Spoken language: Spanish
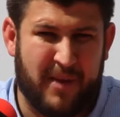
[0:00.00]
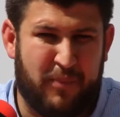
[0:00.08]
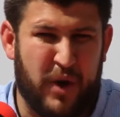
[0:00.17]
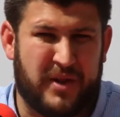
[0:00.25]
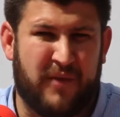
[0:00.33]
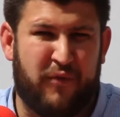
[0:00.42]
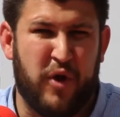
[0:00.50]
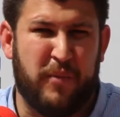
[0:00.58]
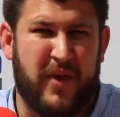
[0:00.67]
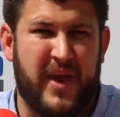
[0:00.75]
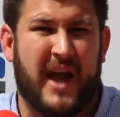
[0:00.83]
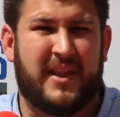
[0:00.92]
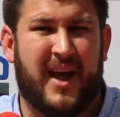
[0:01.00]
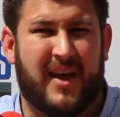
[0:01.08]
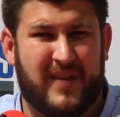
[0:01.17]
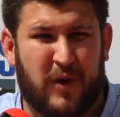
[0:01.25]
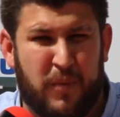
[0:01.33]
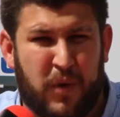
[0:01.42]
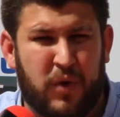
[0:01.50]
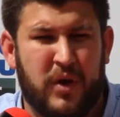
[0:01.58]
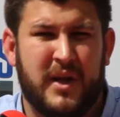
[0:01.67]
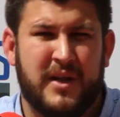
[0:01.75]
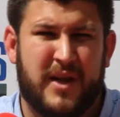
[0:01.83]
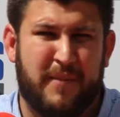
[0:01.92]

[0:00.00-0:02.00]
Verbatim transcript: respuesta fue inmediata, así como